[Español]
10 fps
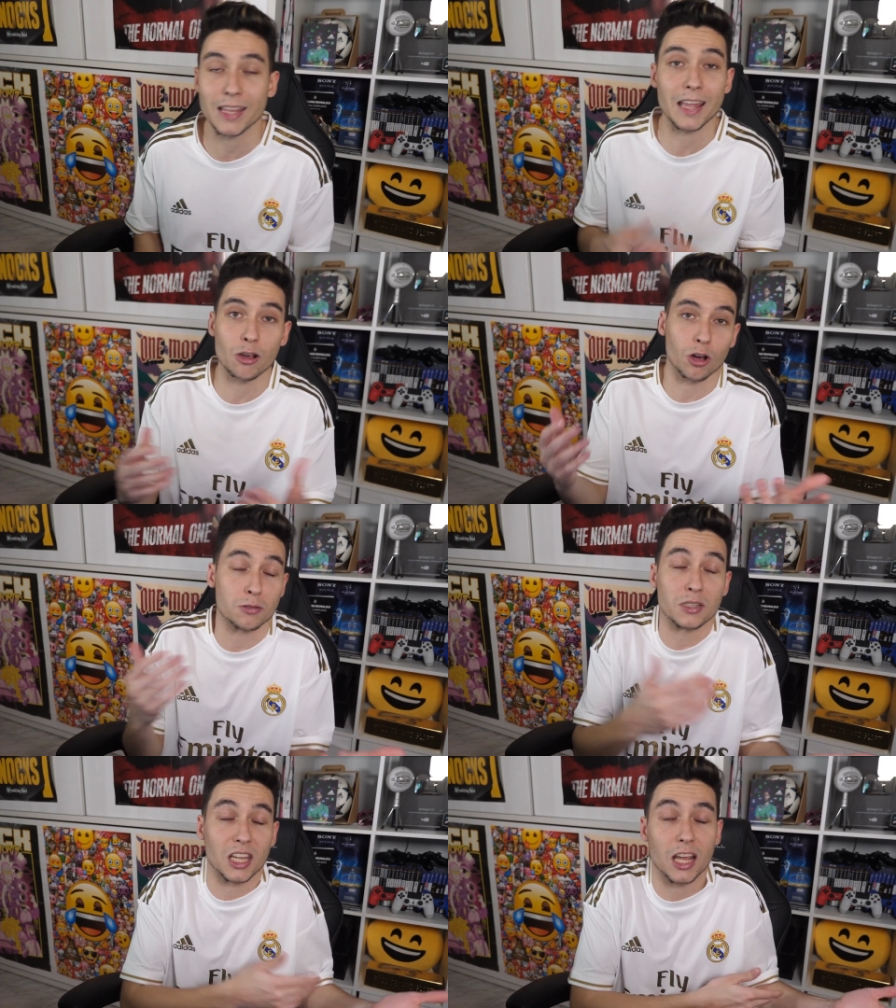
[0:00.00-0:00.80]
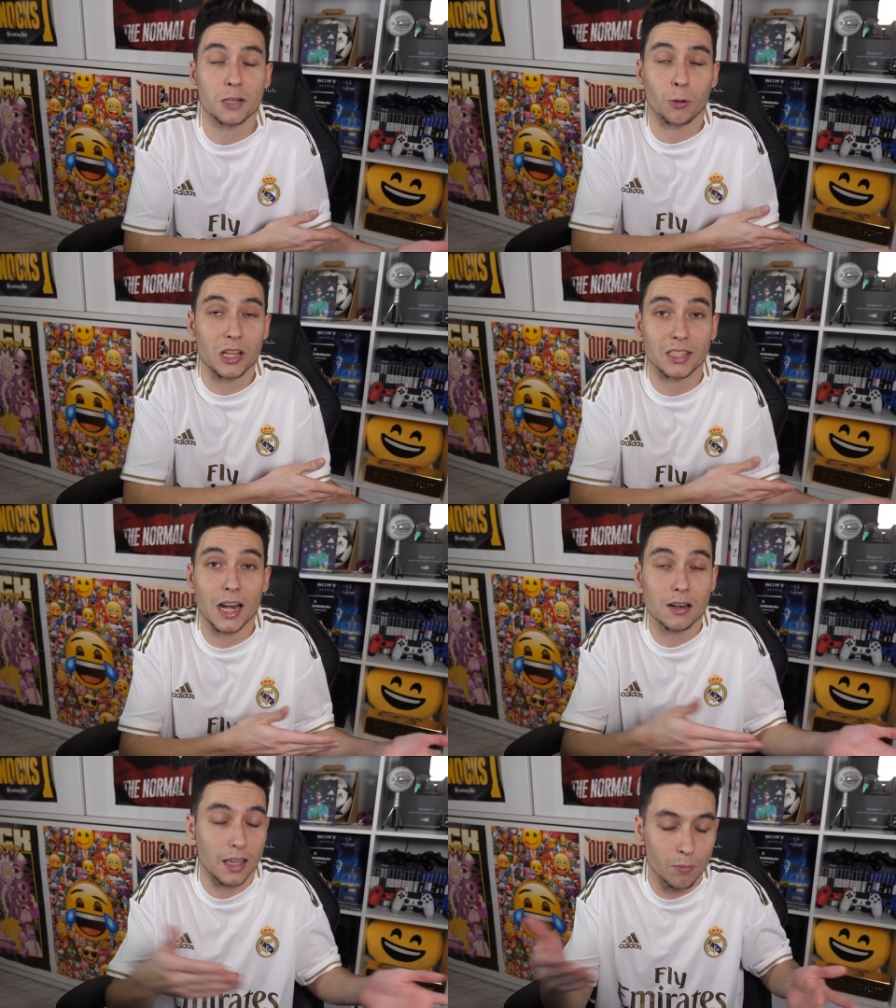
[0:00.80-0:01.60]
Ya digo, es me es por
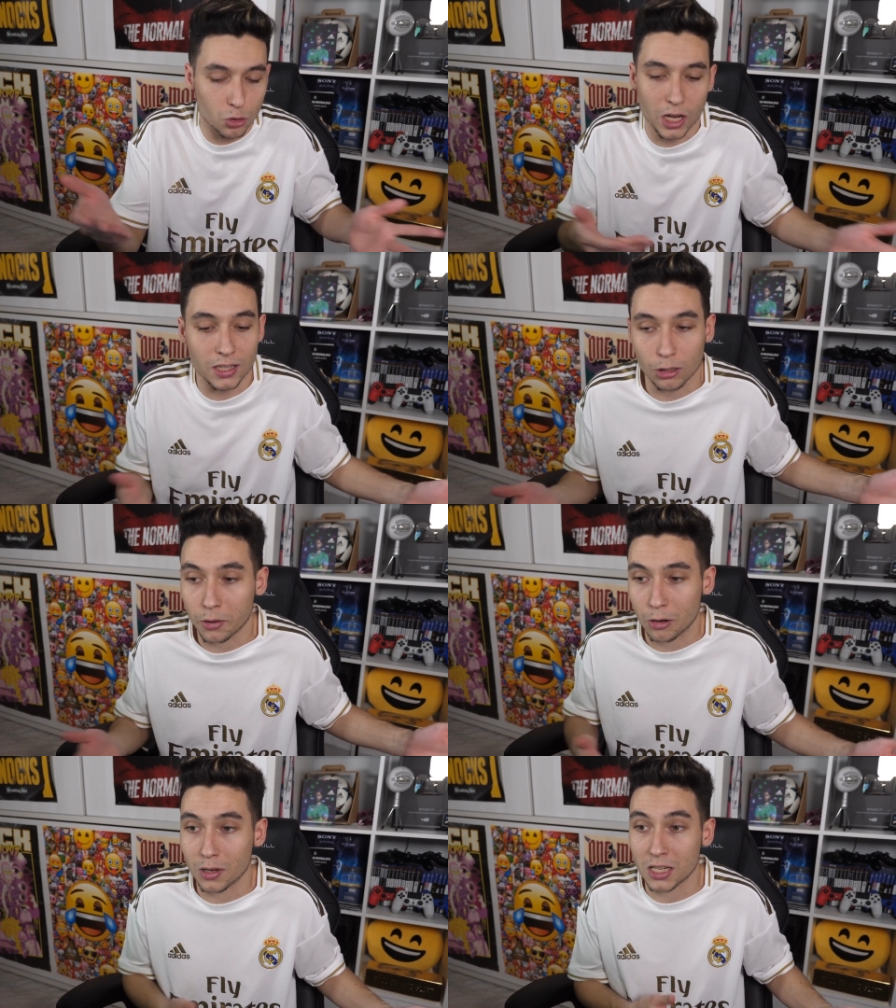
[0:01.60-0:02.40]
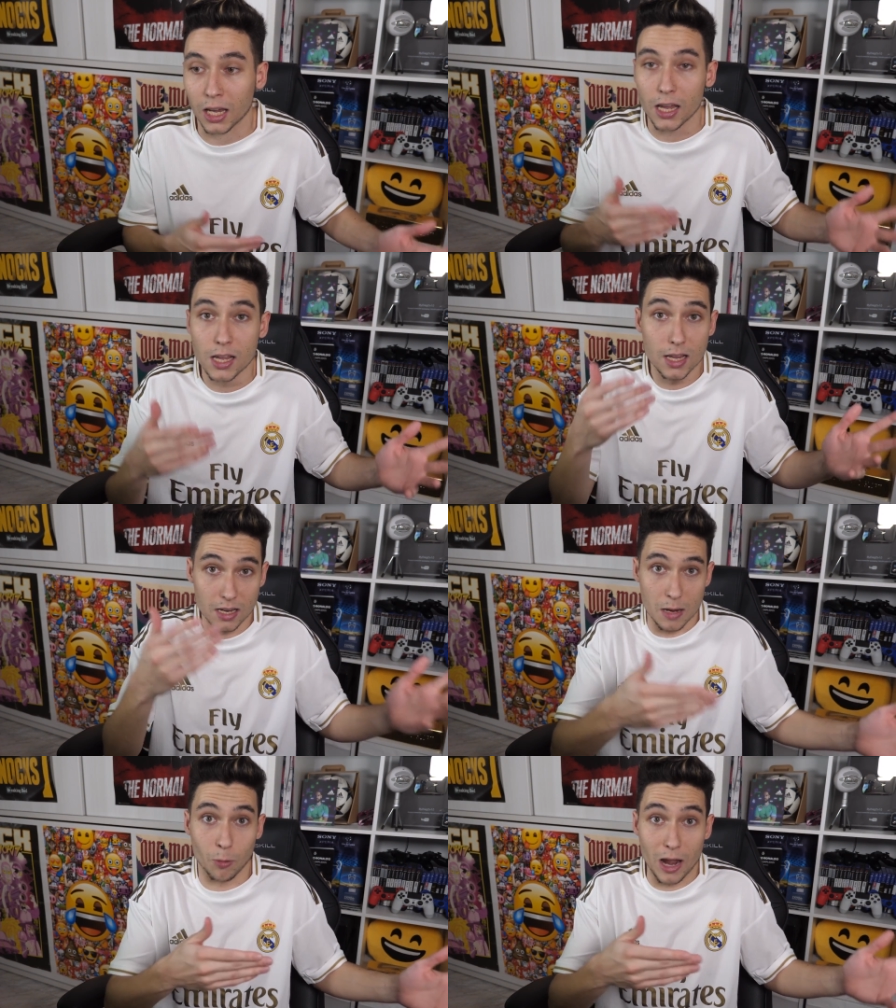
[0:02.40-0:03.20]
Instagram, que hay mucha gente todavía no me sigue
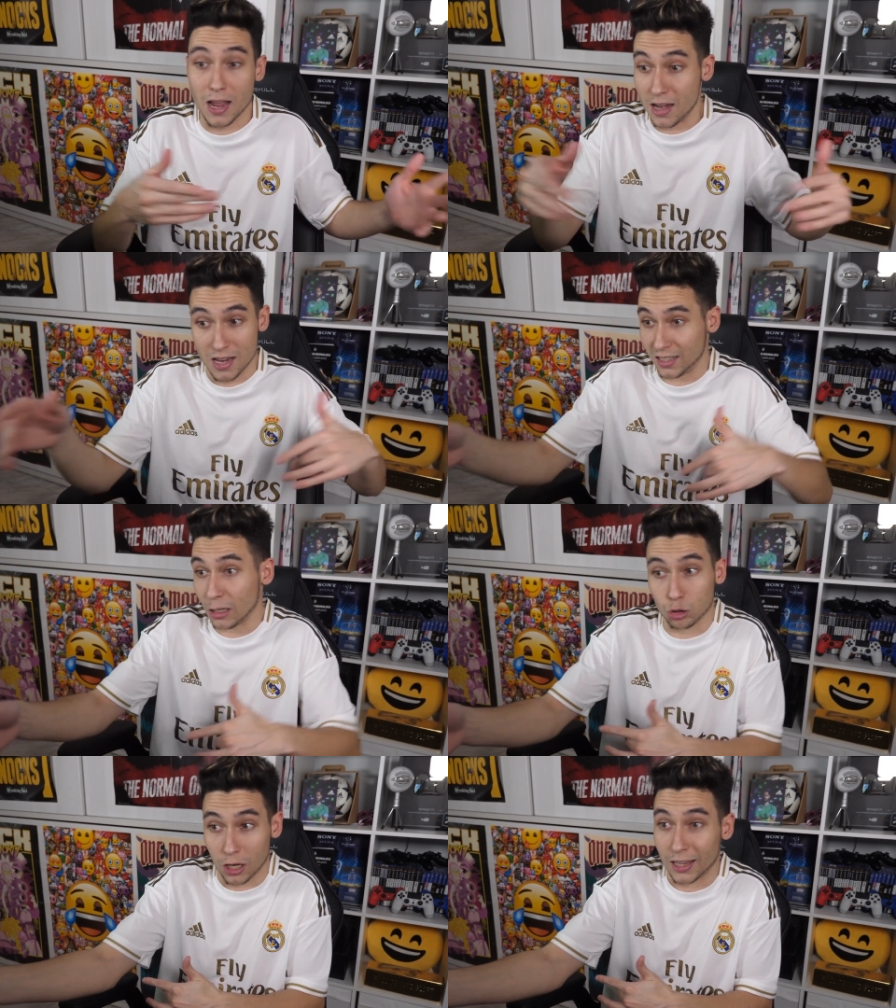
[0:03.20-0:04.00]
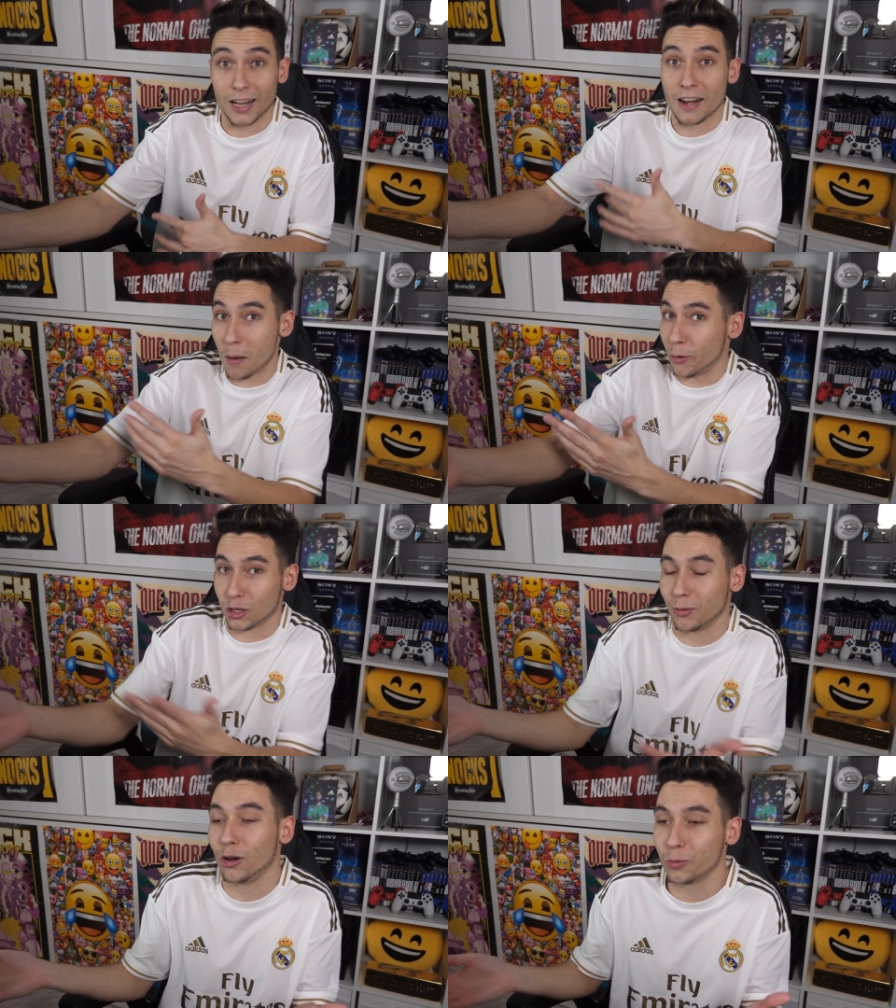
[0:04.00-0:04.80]
ni por ahí, ni está suscrito al canal, pero
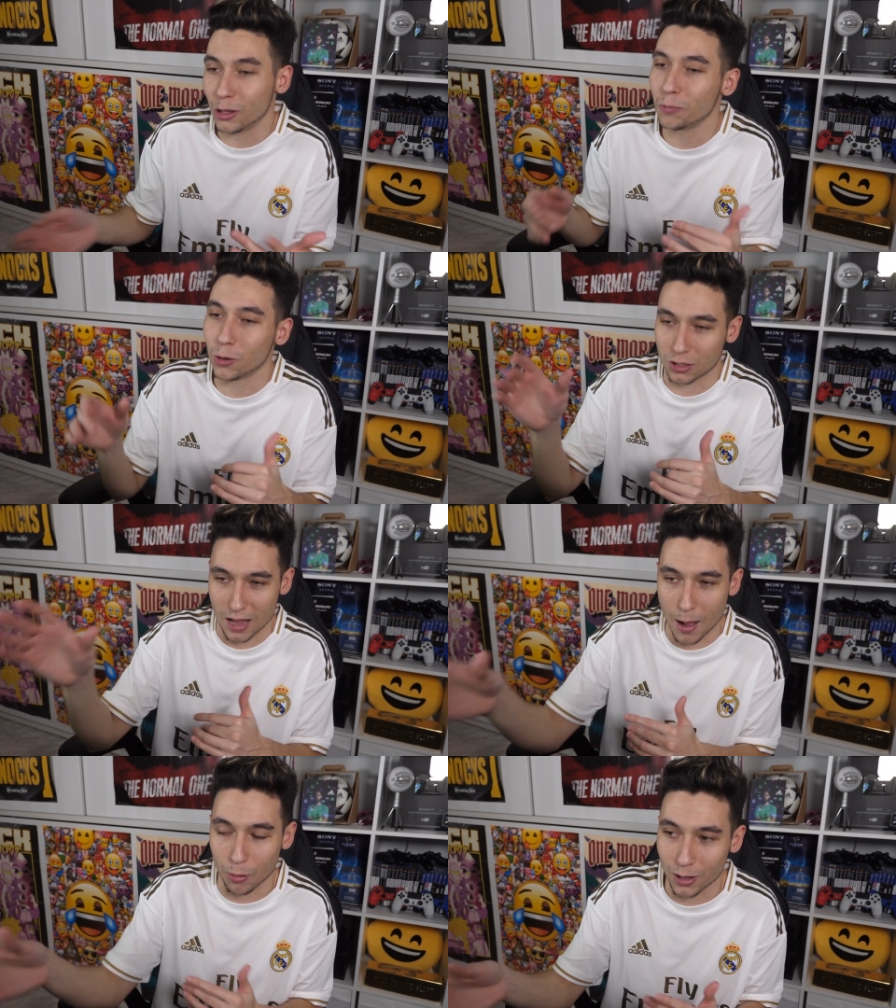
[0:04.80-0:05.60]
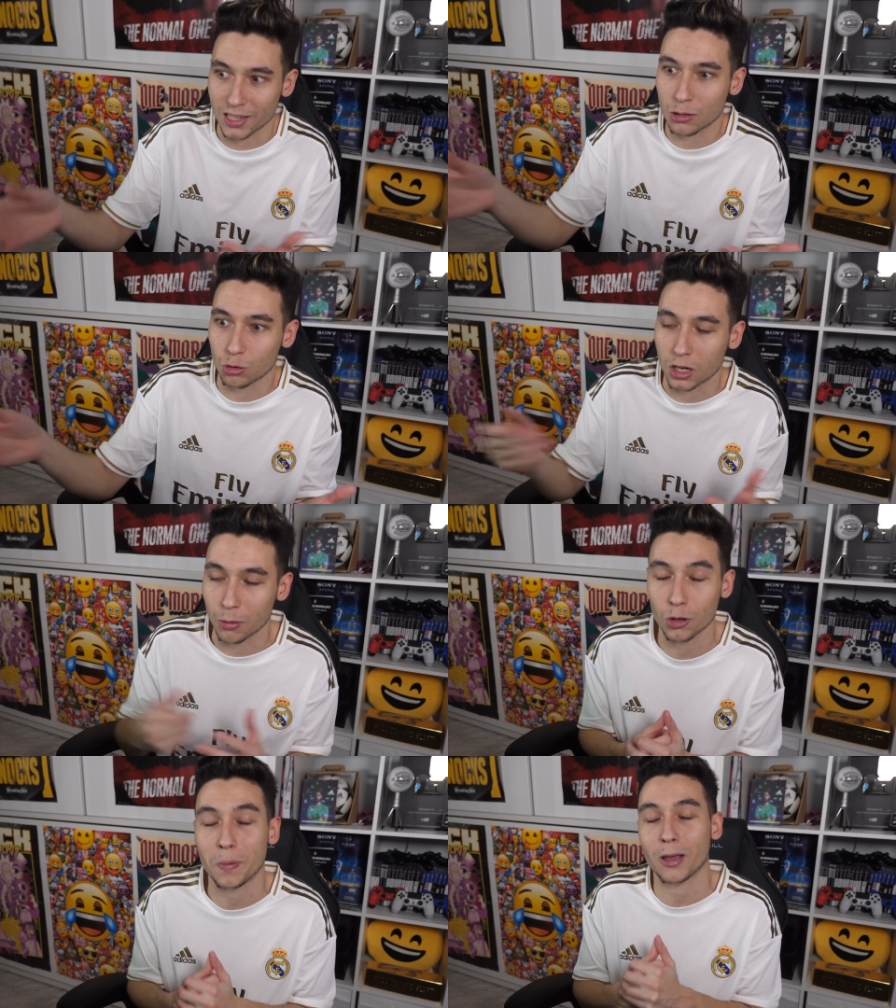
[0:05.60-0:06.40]
se ve los vídeos, pues aprovechar,
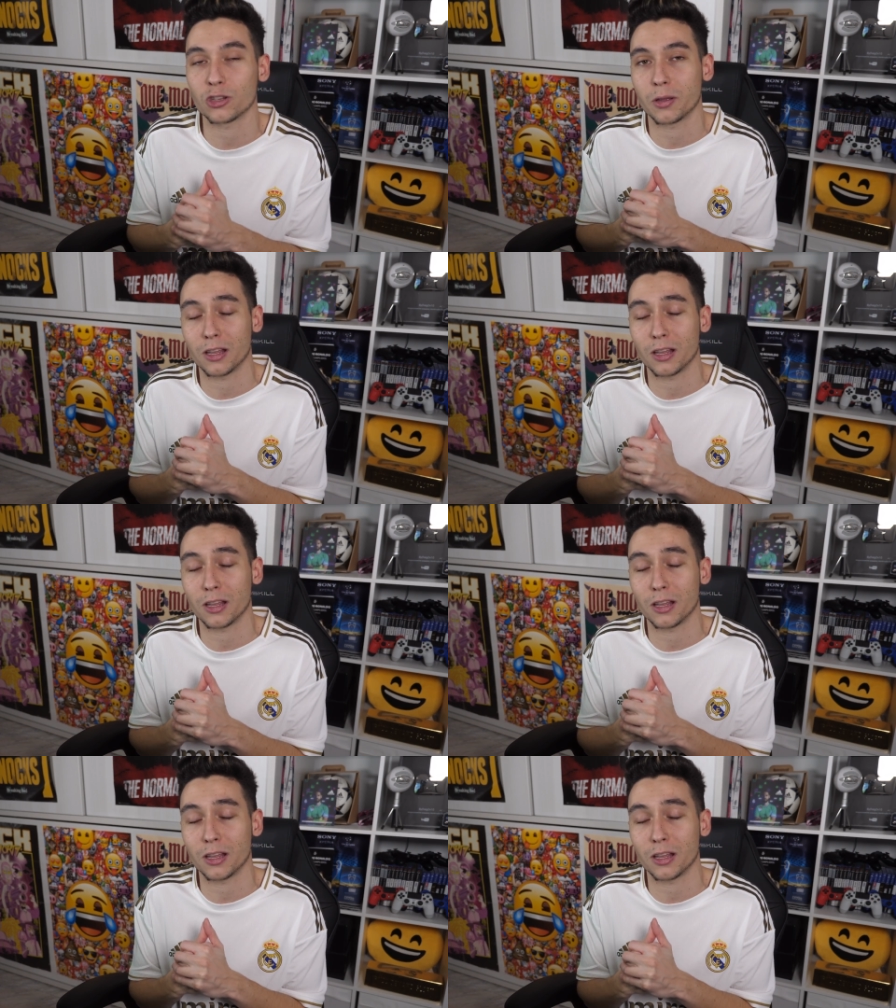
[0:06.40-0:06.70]
suscribiros para que os,